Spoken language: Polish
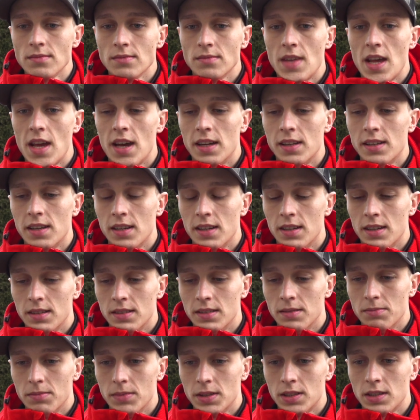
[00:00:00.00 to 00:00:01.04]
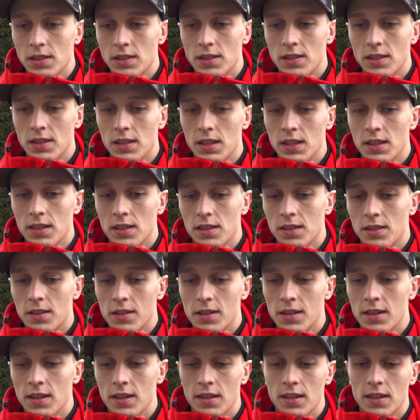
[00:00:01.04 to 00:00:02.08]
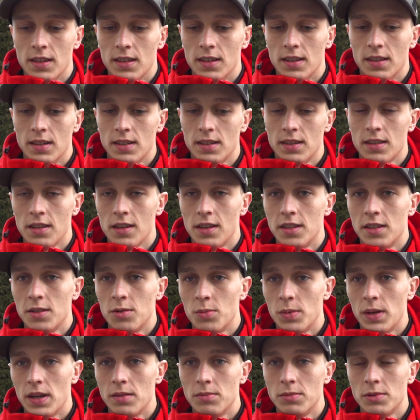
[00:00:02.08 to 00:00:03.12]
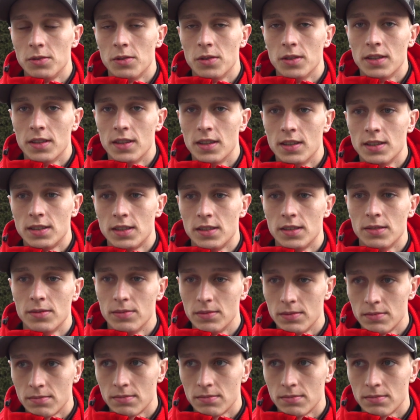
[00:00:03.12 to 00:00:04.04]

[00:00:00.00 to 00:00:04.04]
Nie, nie, myślę, że nie. Trochę, trochę nie umiałem tu odnaleźć się